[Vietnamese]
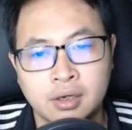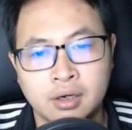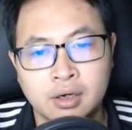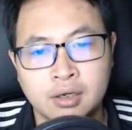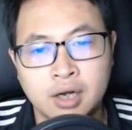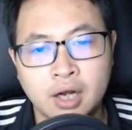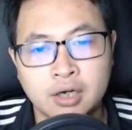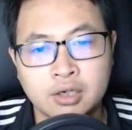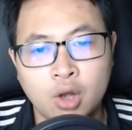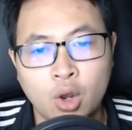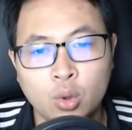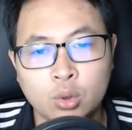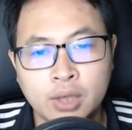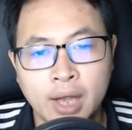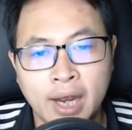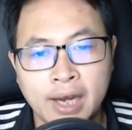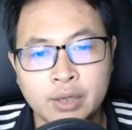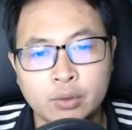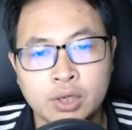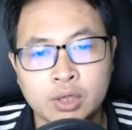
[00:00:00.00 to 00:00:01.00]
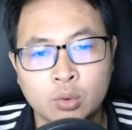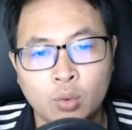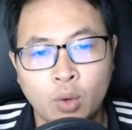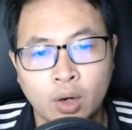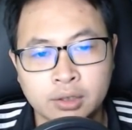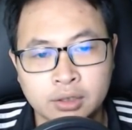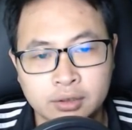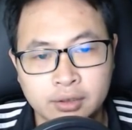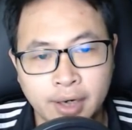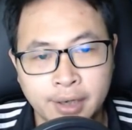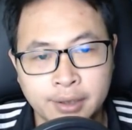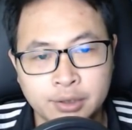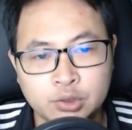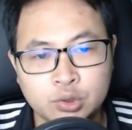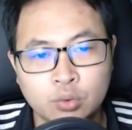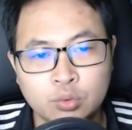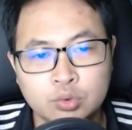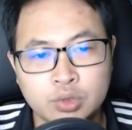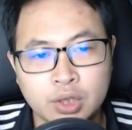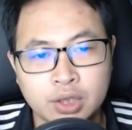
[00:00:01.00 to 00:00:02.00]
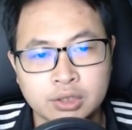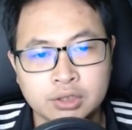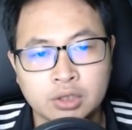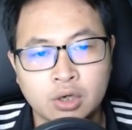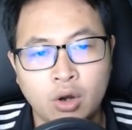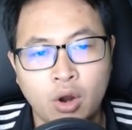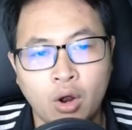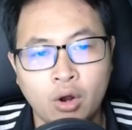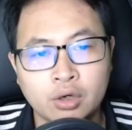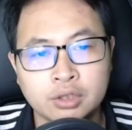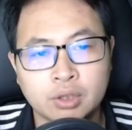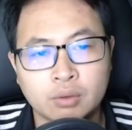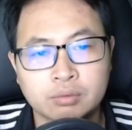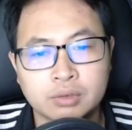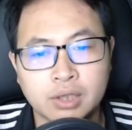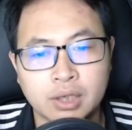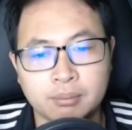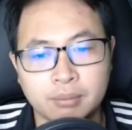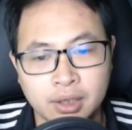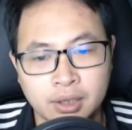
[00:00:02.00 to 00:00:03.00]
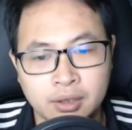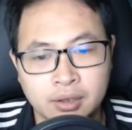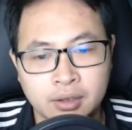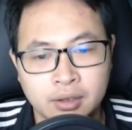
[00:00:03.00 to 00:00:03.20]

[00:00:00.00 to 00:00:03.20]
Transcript: lời nói của Thái Uyên quả thực đánh trúng chuyện khó trong tim y.